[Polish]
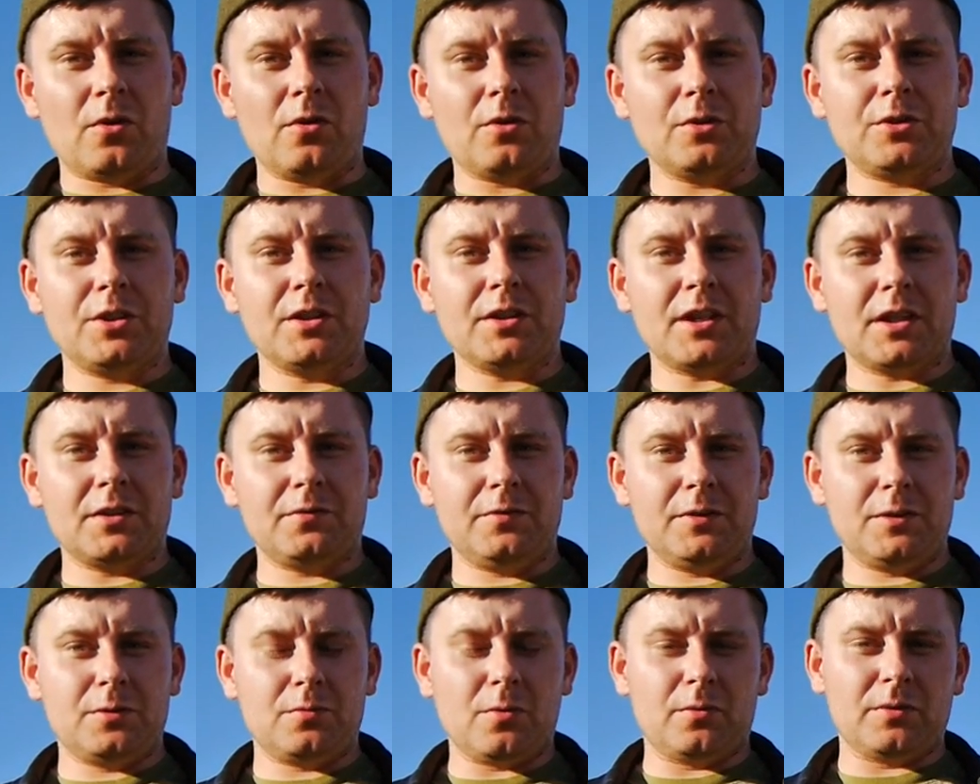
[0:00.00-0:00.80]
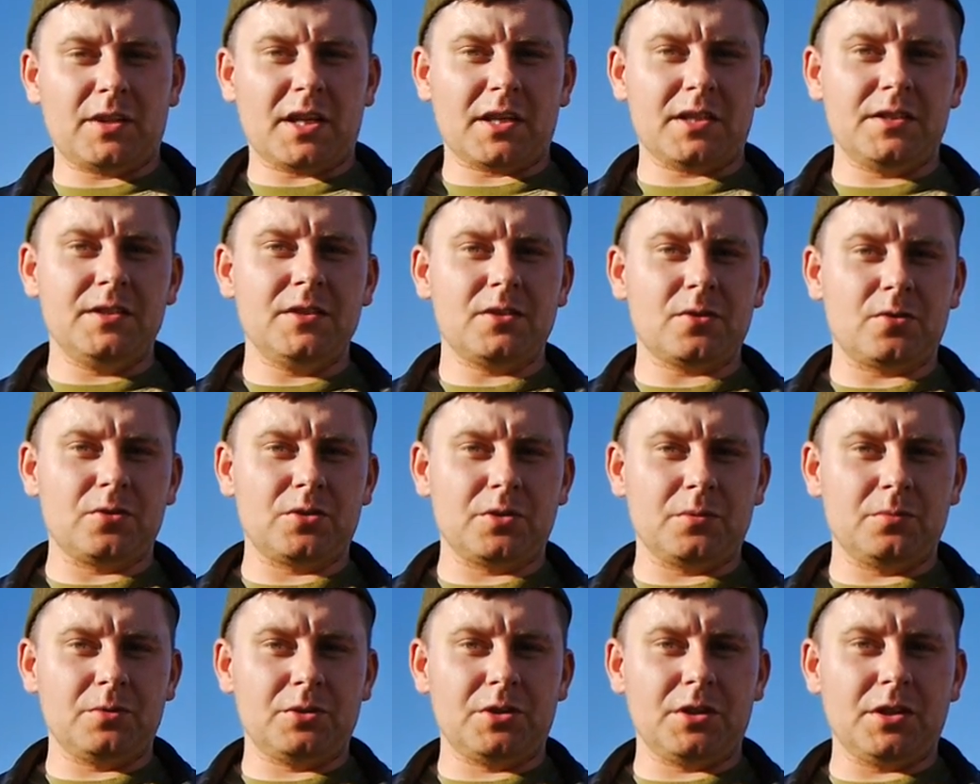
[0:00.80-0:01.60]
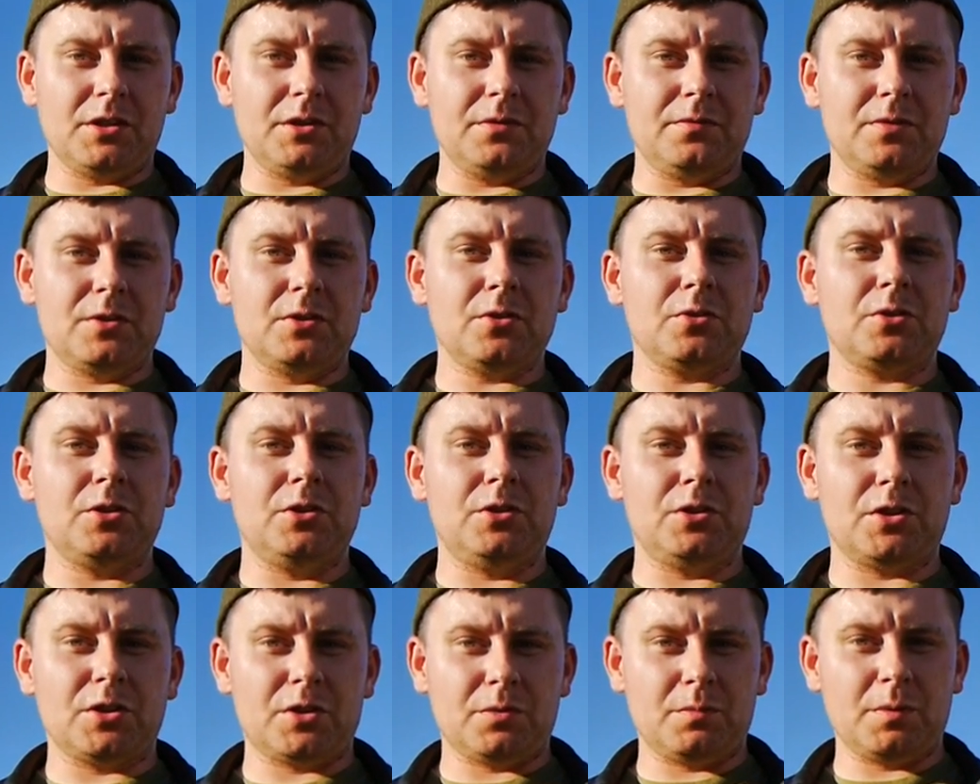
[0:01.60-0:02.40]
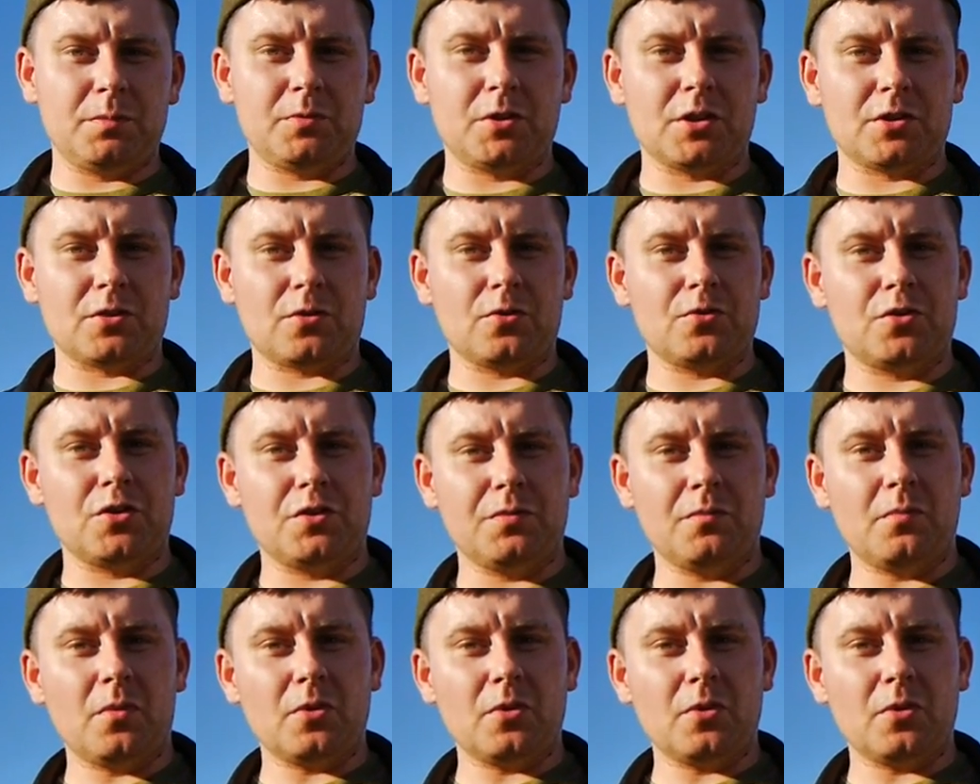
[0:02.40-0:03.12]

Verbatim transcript: o locie nad Wisłą tak nisko, że musieli wznosić się, żeby przeskoczyć